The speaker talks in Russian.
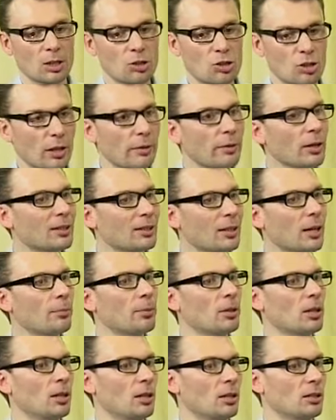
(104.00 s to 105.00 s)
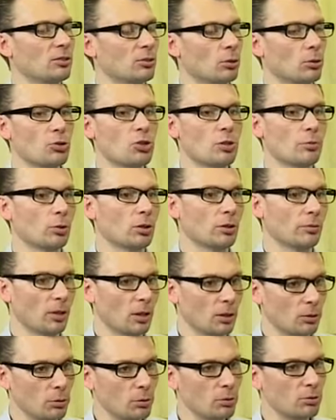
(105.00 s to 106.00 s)
Человек напрягается, он чего-то
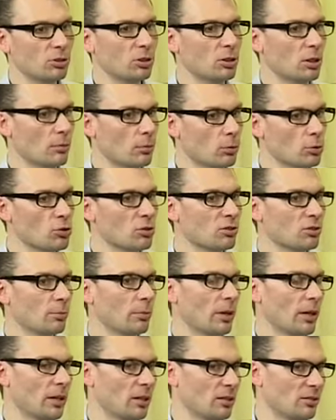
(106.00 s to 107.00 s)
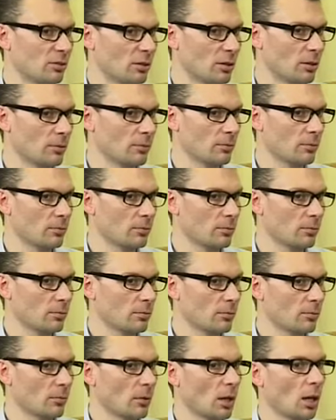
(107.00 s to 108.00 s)
волнуется, тревожится, боится. Плохо спит.
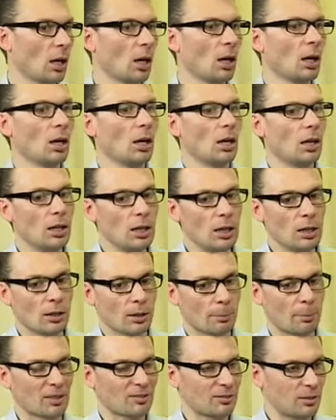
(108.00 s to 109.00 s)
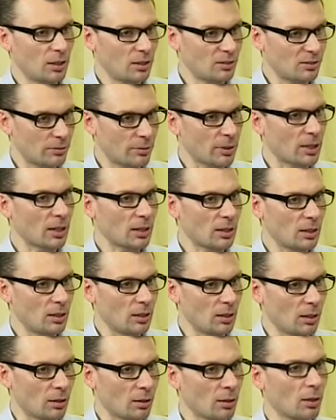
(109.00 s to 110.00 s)
И последствия
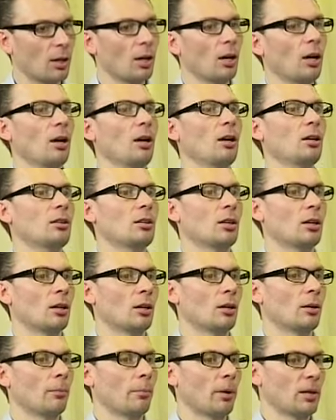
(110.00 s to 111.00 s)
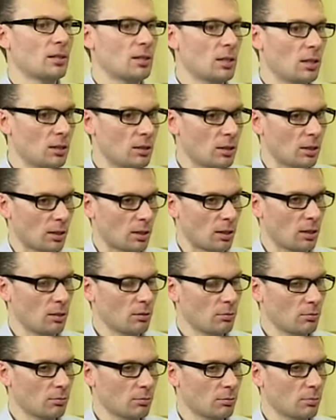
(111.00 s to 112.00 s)
какие? Угу, угу. Это потеря энергии,
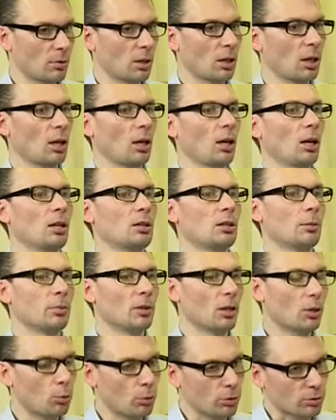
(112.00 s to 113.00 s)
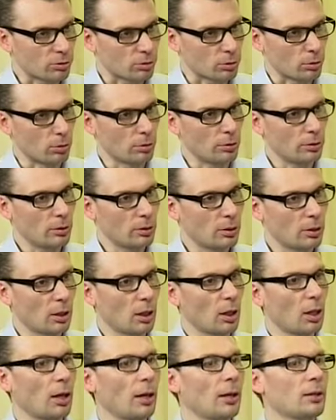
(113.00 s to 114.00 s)
это плохой сон,
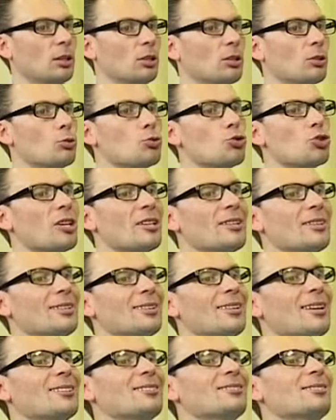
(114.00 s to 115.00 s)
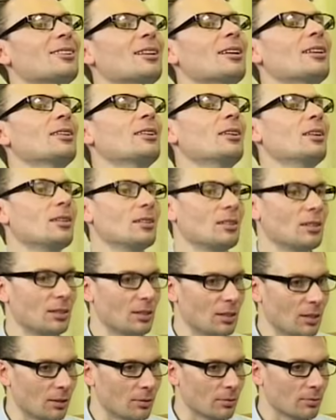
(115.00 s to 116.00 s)
это нарушение
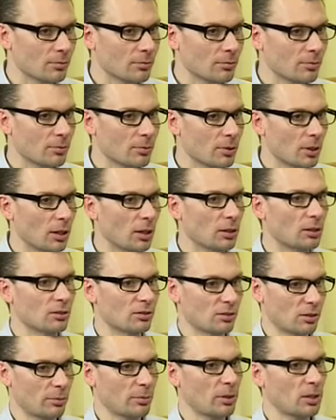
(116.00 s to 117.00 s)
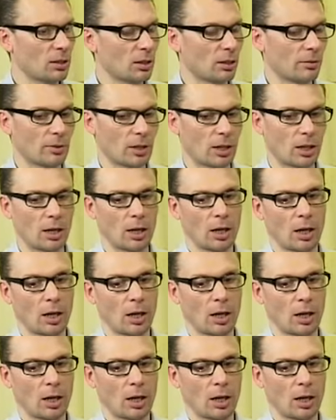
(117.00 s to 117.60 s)
настроения. Угу. Это самое главное.